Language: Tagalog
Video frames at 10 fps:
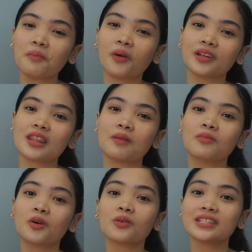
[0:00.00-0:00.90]
I bought them
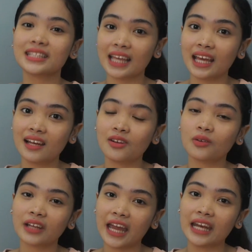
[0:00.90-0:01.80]
nung sale, nung
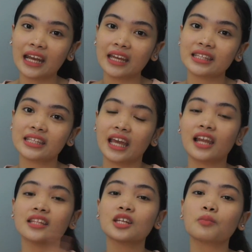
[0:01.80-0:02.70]
99 sale,
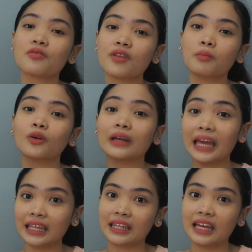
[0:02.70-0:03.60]
and some of them nung
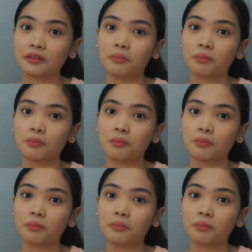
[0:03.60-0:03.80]
88